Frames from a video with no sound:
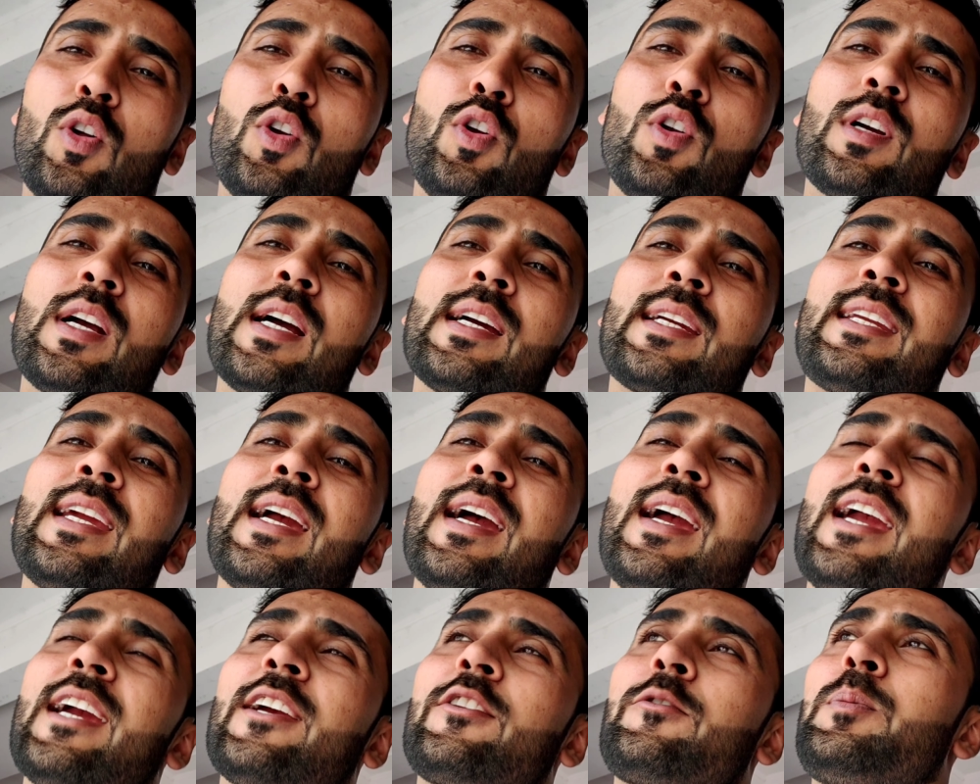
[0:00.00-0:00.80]
दोनों तो का
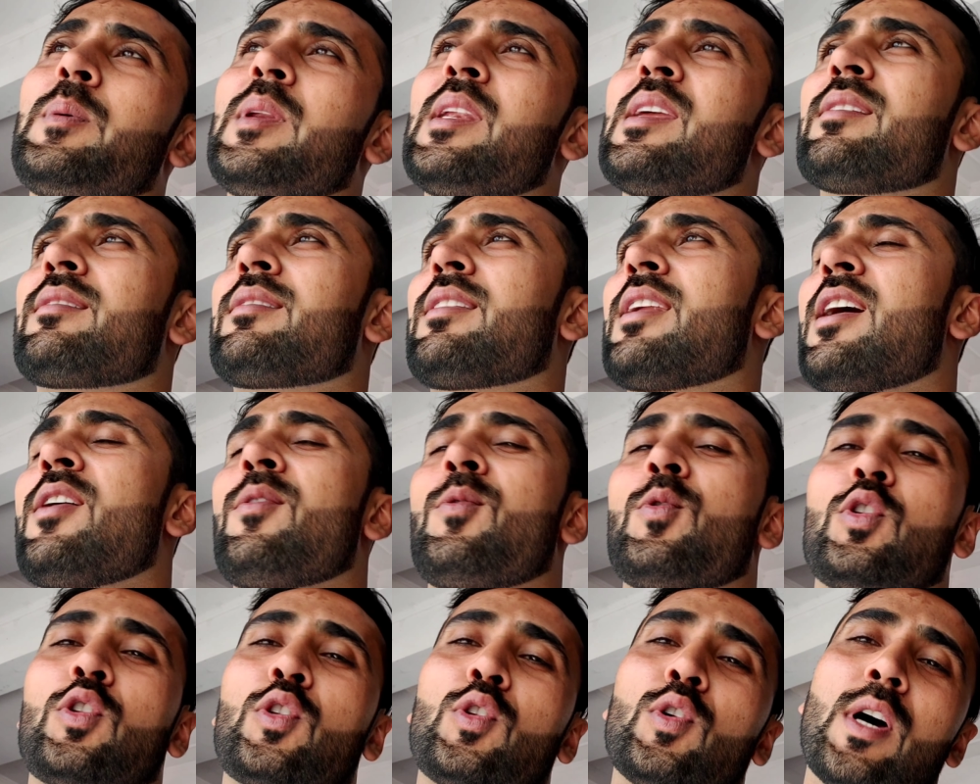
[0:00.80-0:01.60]
क्या एक्सपीरियंस रहा
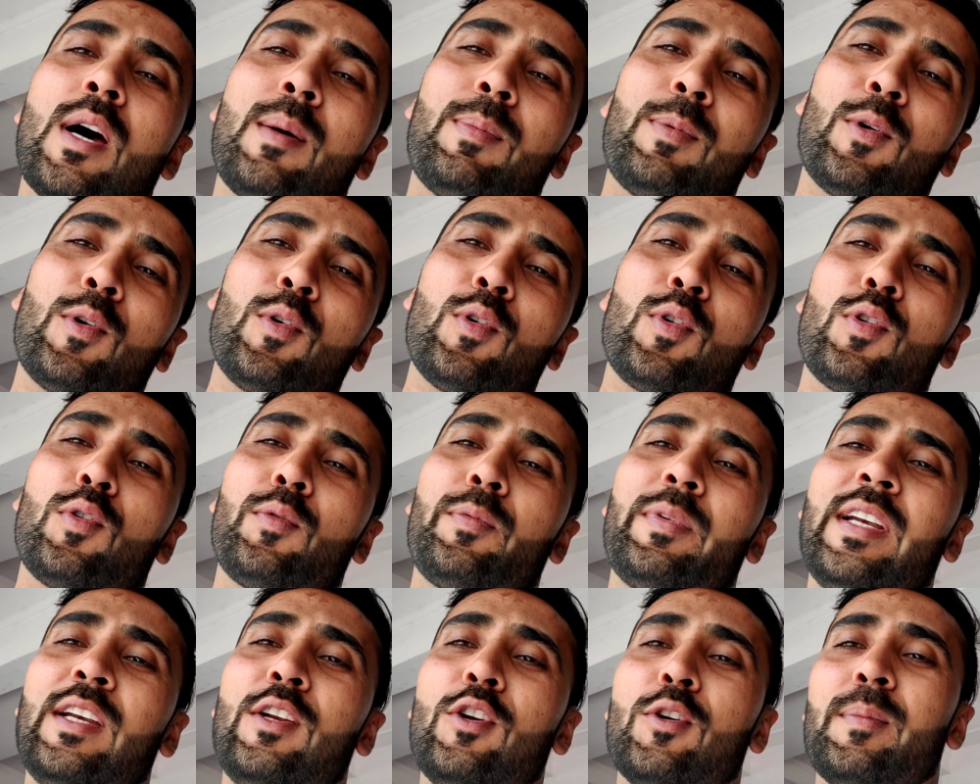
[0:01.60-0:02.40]
वो तो आप लोगों
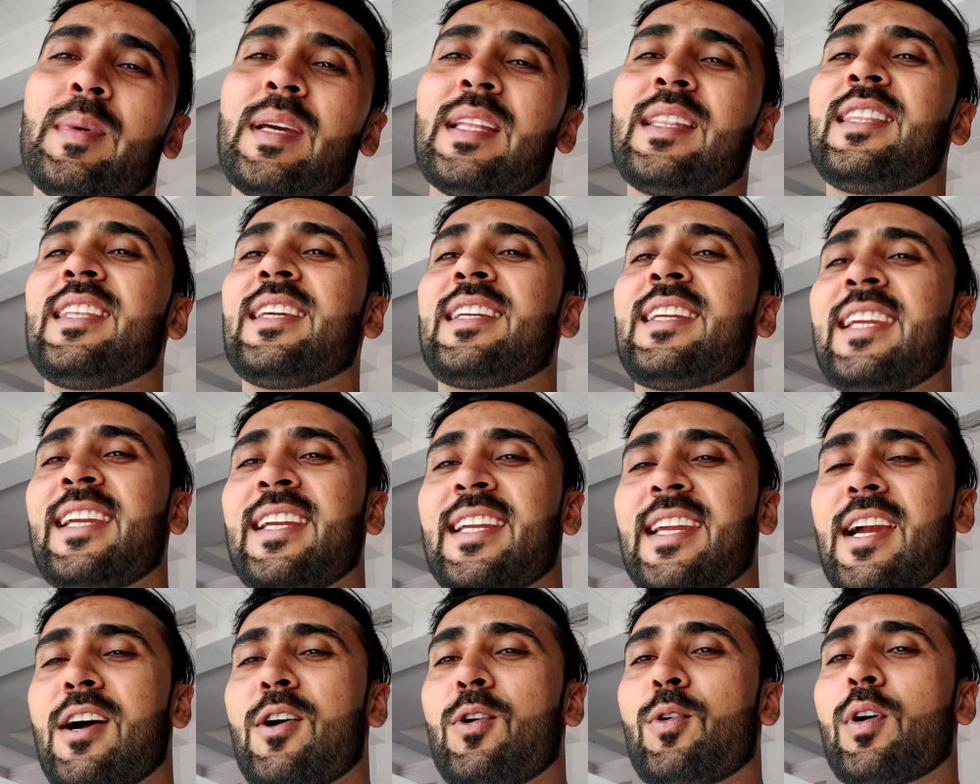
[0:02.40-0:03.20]
को वीडियो में दिख
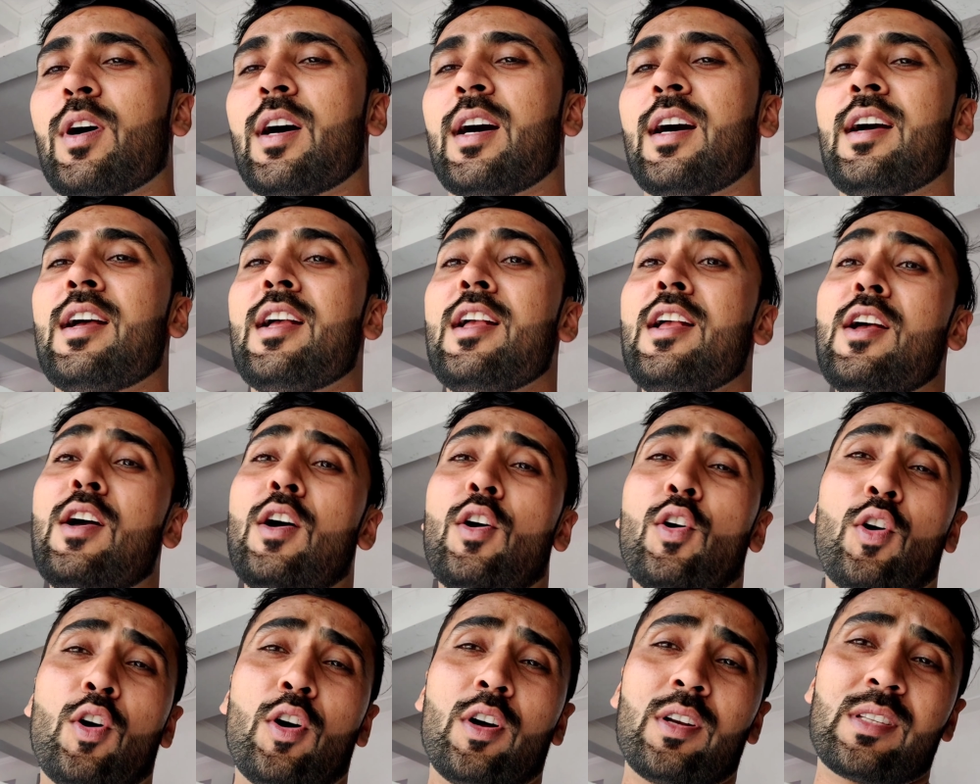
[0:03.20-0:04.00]
ही गया होगा
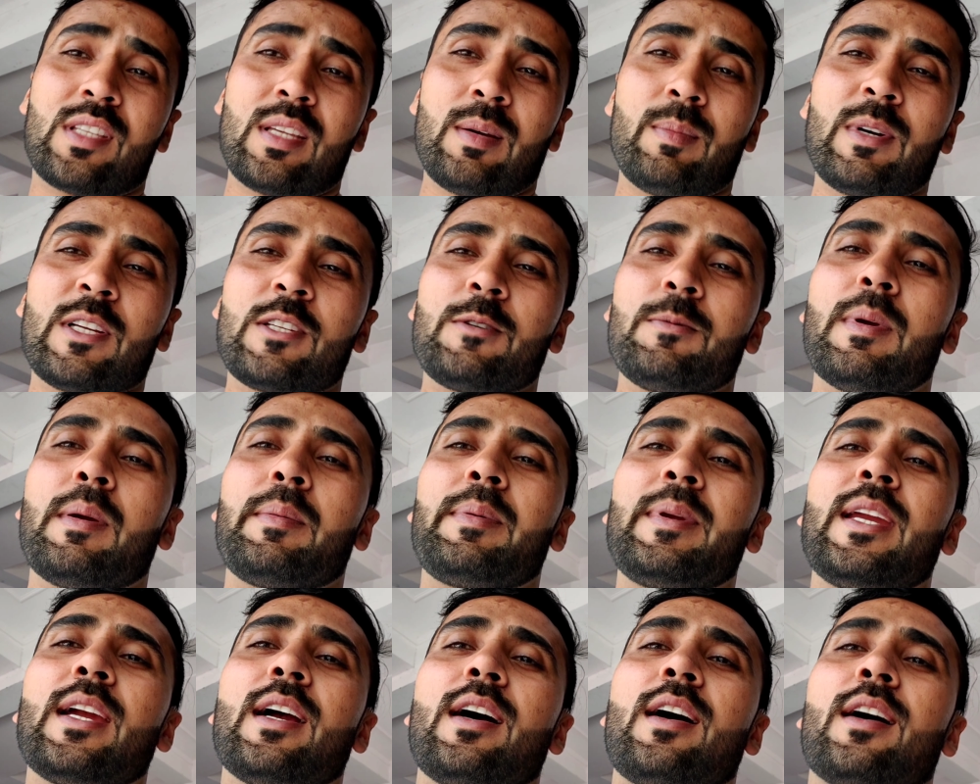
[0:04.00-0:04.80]
और समझ
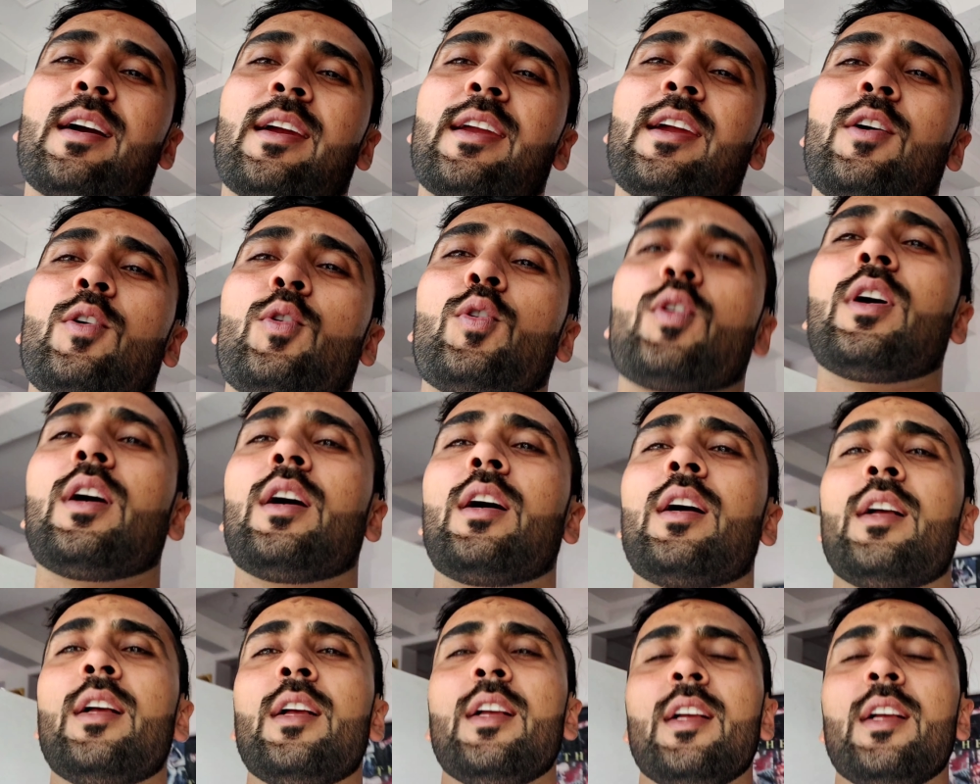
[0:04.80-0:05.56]
में भी आ गया होगा